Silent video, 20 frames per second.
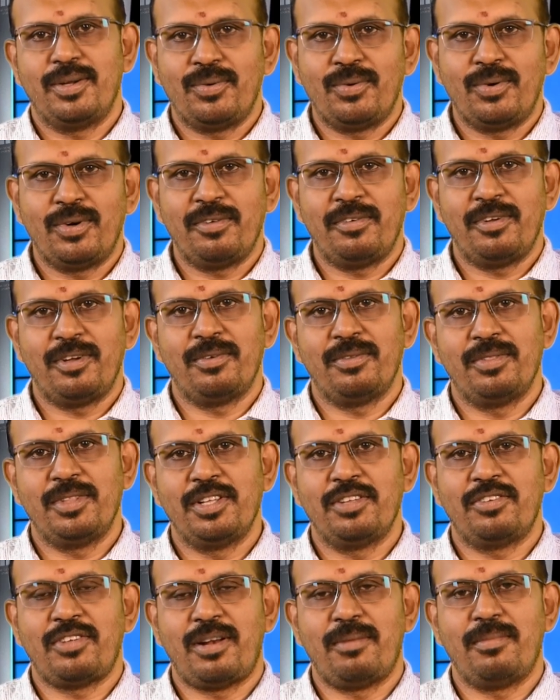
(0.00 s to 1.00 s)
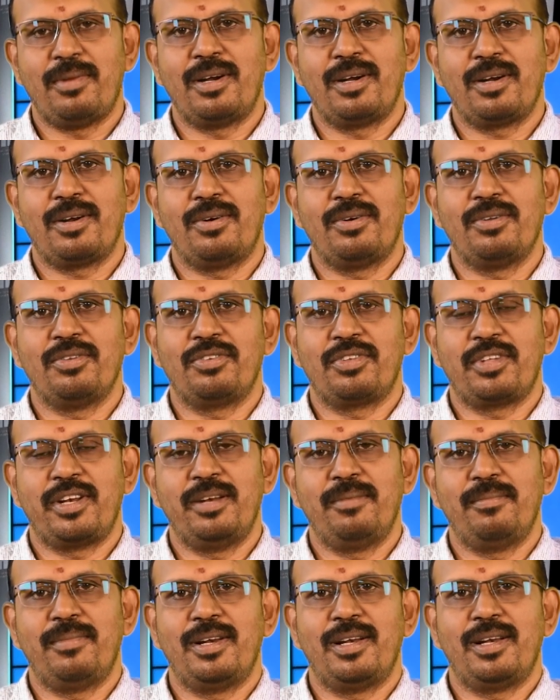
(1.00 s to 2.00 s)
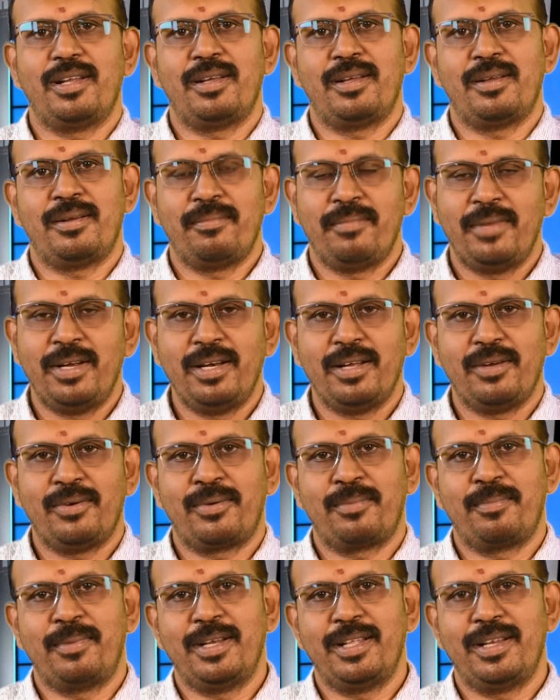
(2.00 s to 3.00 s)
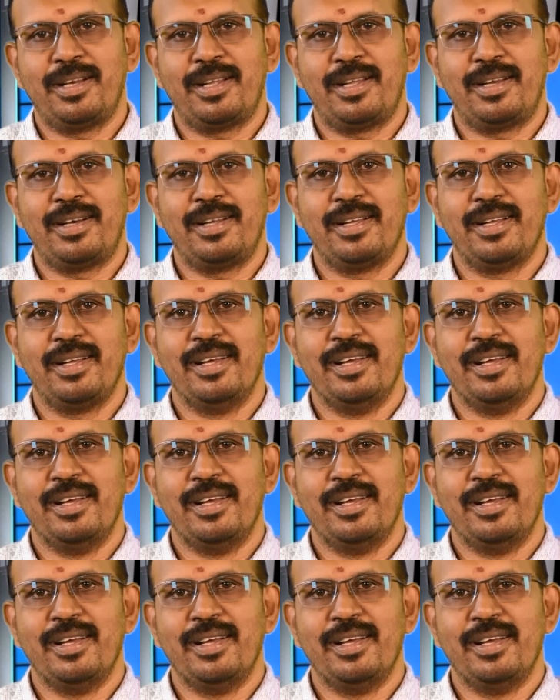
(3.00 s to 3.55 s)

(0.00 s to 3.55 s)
கூடவே வந்து சல்மான் கானும் ஸ்க்ரீன் ப்ளேயில் மெயினாக ஒர்க் பண்ணியிருக்காரு